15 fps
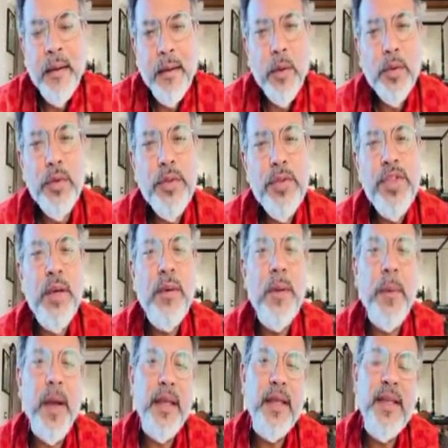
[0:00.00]
নতুন জামা
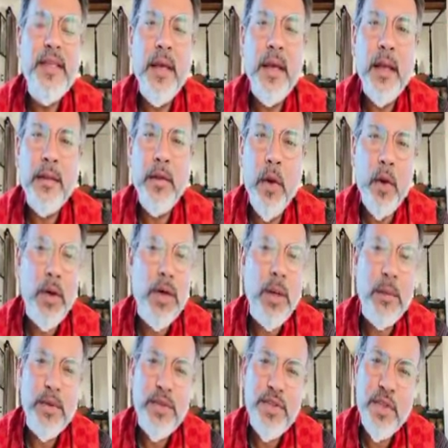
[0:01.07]
পায়নি যারা
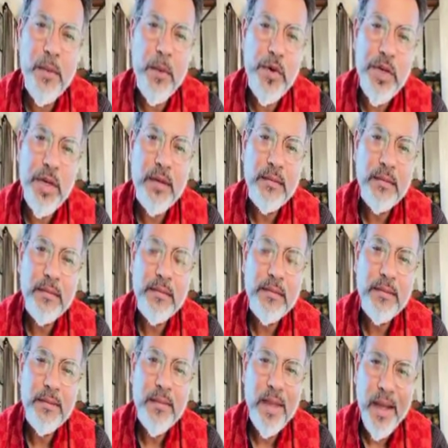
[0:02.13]
ধর্ণা মঞ্চে বসে
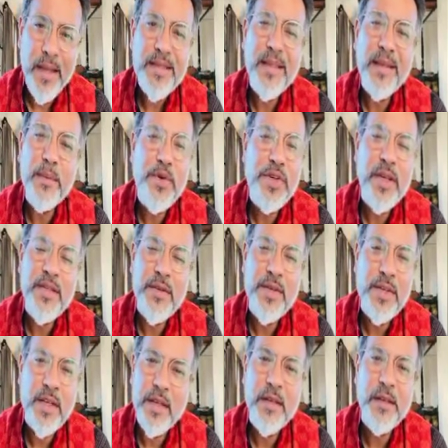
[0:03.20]
রাস্তায় বসে আছে
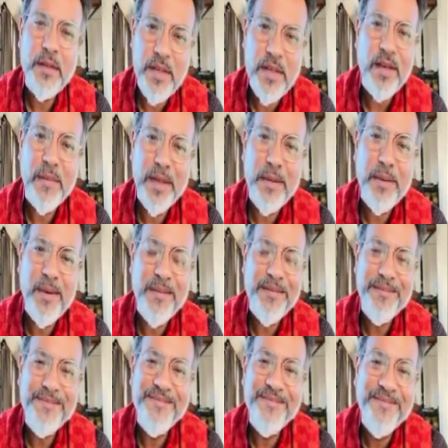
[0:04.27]
শিক্ষিত ছেলে মেয়েগুলো
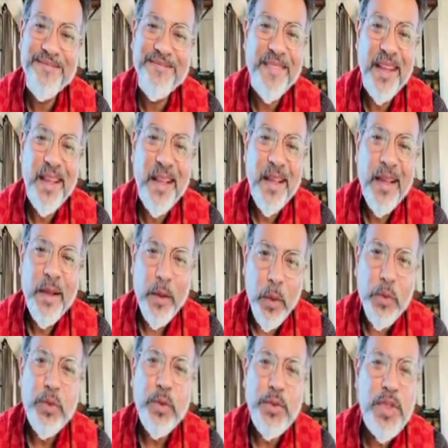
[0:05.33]

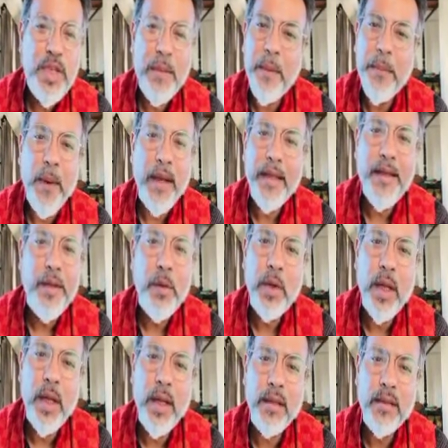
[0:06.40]
নতুন জামা পায়নি
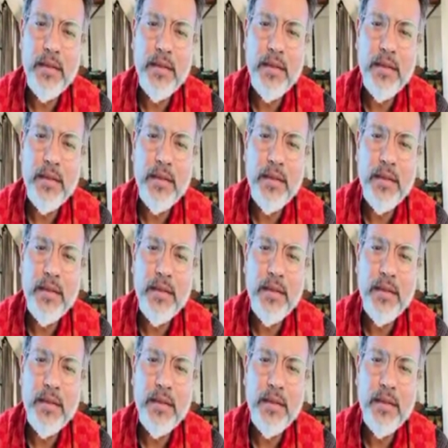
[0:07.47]
ওরা